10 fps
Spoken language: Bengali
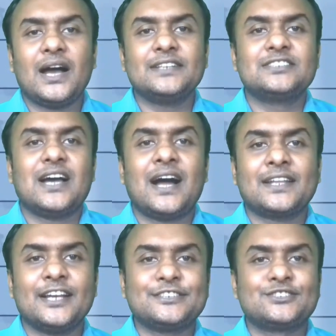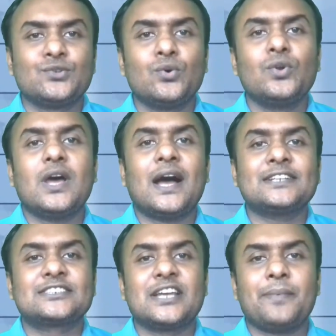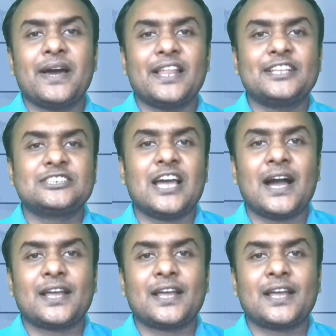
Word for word: আজ আঠাইশ জুন আজকে বাংলাদেশে